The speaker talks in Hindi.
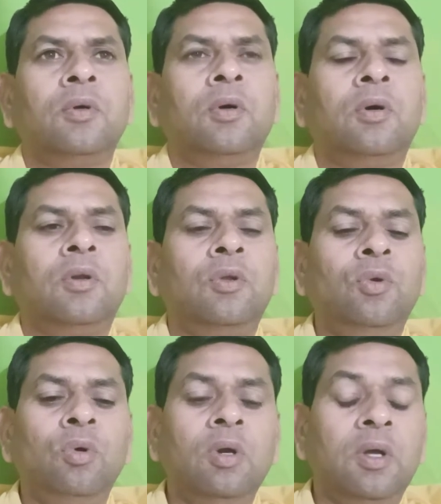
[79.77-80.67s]
और
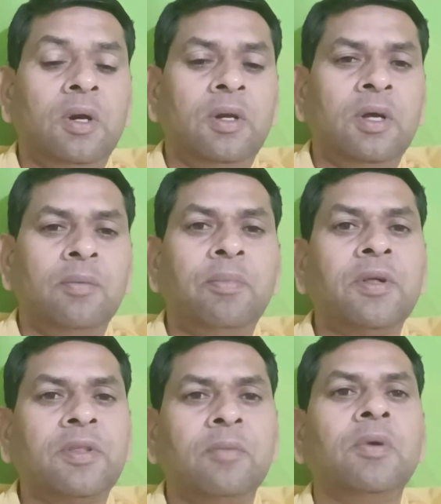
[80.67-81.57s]
योग करना
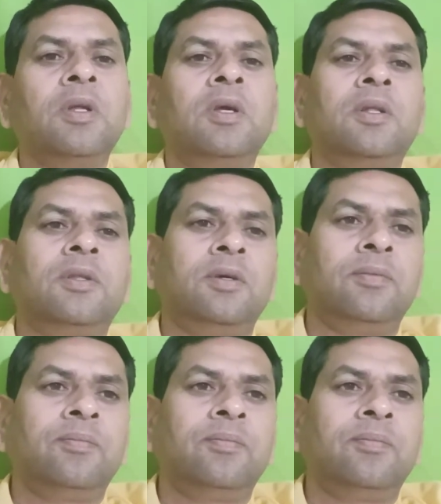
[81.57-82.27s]
फैशन बन गया था